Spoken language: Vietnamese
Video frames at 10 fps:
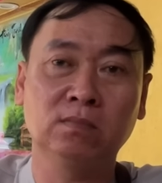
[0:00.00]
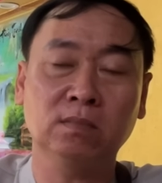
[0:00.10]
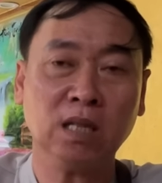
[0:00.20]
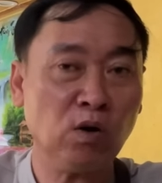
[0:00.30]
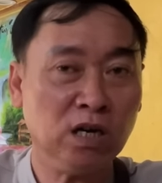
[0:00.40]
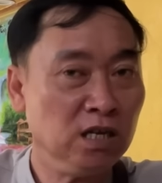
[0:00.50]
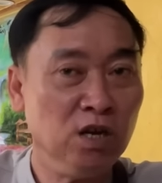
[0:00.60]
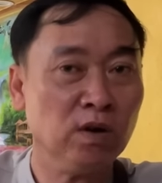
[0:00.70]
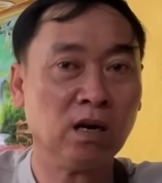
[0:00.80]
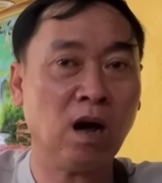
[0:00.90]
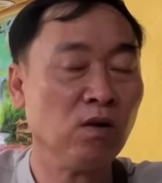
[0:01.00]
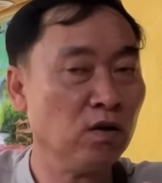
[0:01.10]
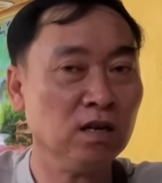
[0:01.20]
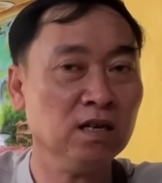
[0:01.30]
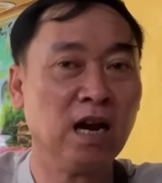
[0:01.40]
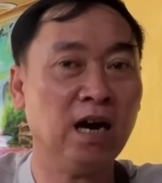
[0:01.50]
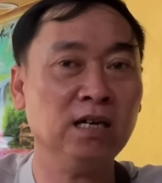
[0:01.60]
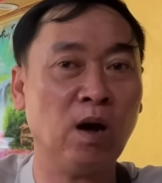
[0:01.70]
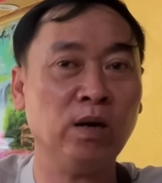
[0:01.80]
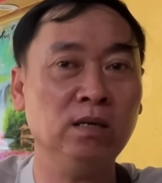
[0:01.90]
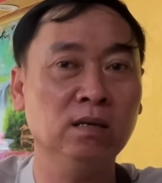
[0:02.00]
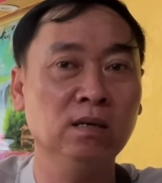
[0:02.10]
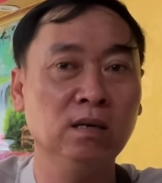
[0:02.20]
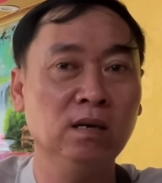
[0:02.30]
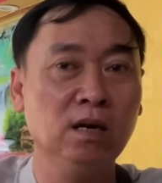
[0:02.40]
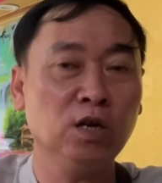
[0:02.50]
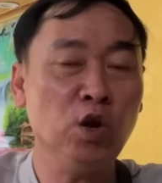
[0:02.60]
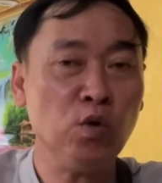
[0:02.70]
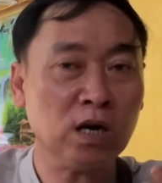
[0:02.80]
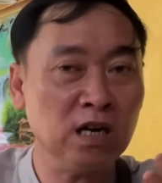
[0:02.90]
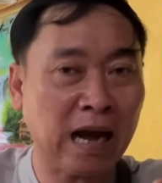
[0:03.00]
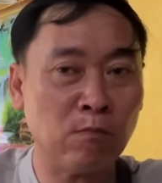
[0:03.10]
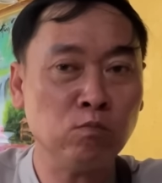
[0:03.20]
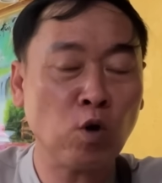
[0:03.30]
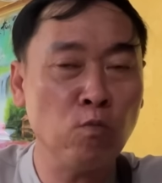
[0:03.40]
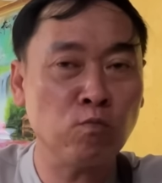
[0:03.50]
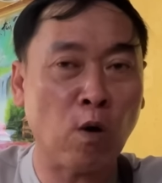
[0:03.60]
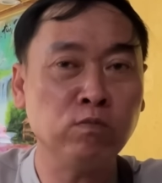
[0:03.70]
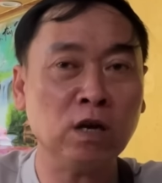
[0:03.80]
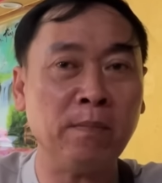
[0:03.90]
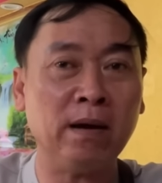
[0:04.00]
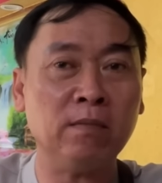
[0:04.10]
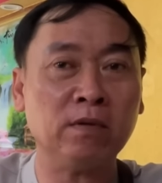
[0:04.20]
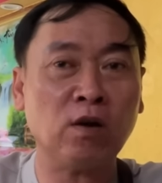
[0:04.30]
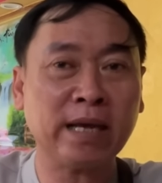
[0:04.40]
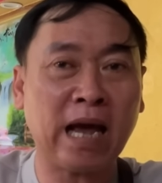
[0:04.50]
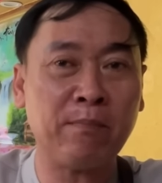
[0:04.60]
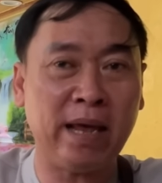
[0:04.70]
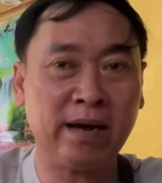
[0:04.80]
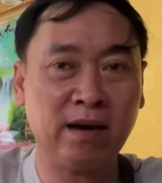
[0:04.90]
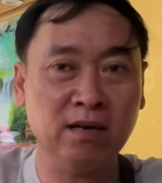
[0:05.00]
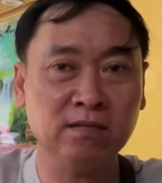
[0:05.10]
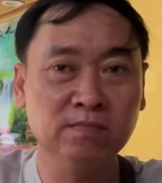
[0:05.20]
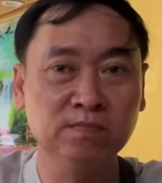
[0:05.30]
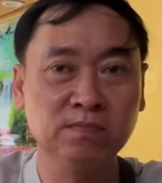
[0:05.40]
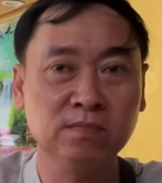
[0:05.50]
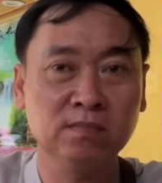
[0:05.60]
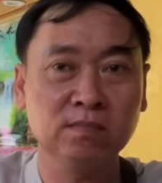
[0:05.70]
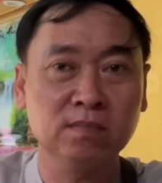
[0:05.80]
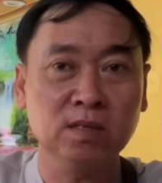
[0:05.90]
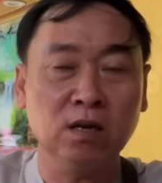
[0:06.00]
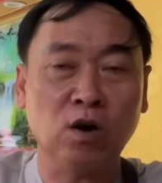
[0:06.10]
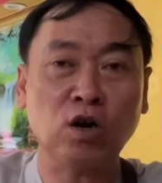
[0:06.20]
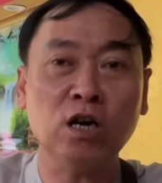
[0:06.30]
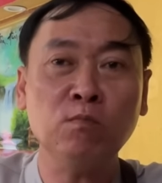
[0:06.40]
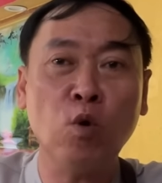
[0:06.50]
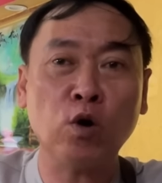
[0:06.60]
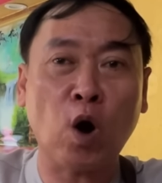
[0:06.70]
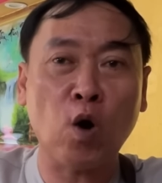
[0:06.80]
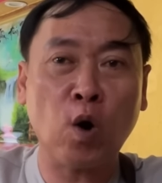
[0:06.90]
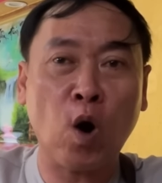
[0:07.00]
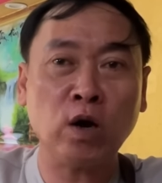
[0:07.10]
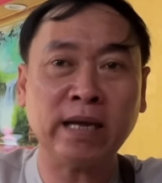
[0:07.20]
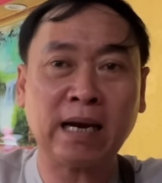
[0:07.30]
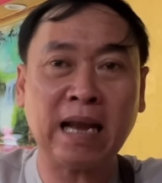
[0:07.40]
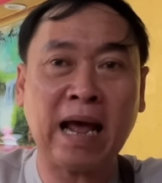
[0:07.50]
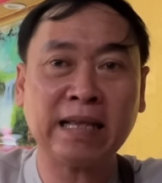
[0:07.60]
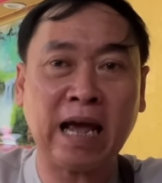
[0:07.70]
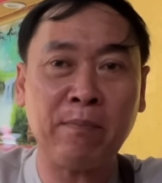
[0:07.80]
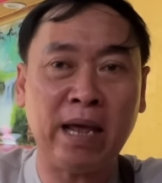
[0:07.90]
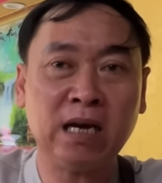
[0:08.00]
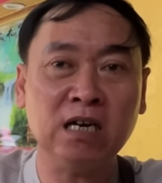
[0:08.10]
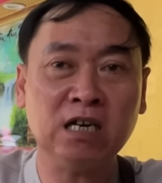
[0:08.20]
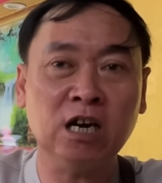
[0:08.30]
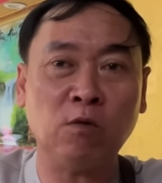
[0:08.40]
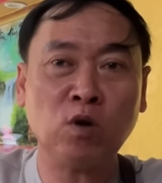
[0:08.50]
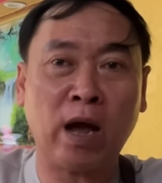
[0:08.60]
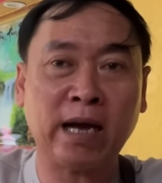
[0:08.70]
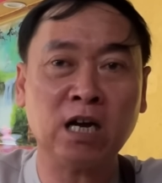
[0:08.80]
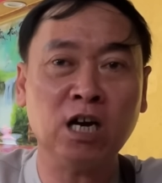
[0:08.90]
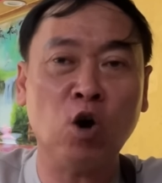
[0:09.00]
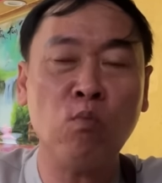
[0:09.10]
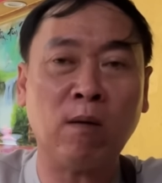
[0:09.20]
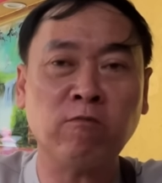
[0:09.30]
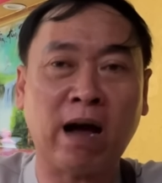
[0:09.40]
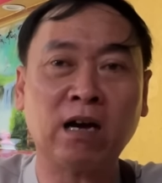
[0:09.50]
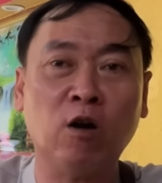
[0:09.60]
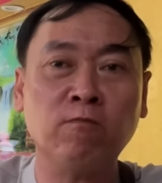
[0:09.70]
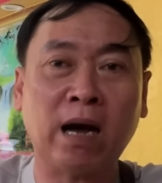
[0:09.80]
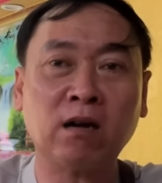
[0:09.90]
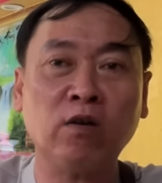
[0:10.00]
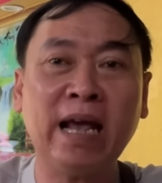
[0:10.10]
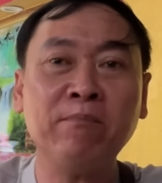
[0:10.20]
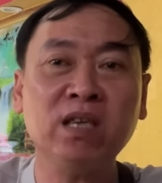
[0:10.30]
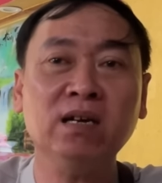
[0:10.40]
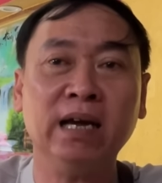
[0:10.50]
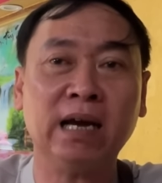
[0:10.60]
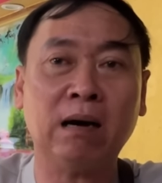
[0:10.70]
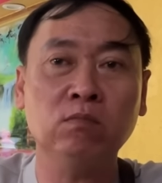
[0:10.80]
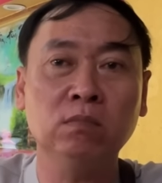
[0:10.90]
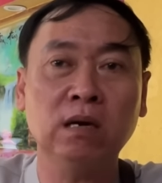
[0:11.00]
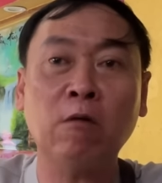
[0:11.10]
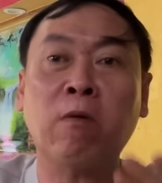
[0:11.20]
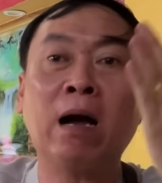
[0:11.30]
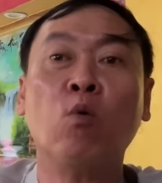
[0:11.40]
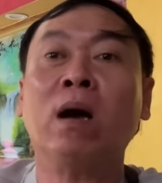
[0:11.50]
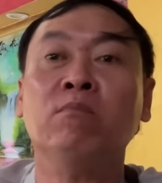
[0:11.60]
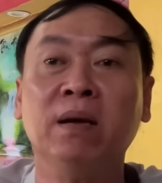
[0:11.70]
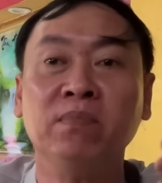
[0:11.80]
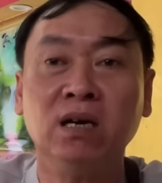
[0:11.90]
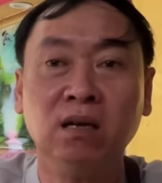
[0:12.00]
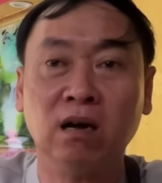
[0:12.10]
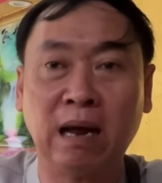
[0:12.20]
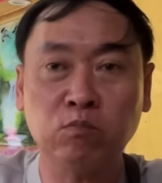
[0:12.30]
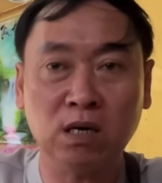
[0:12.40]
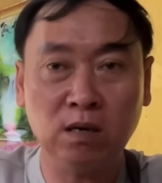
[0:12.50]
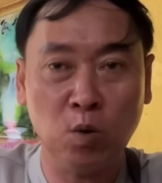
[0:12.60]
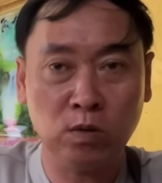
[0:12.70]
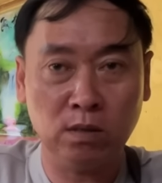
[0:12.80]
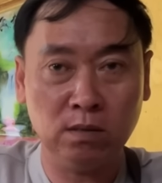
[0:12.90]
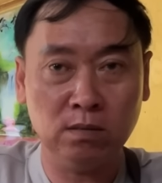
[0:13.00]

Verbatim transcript: nói cưng nhiêu đó thôi nói chuyện đời thôi nếu cưng không cung phụng cho cho cha mẹ cưng rồi cưng mua đồ ngon giặt lạ cha mẹ cưng cưng không cho ăn cưng cúng ông phật ông phật có dám chứng hay không ông phật cũng không dám chứng cho lòng cưng luôn nữa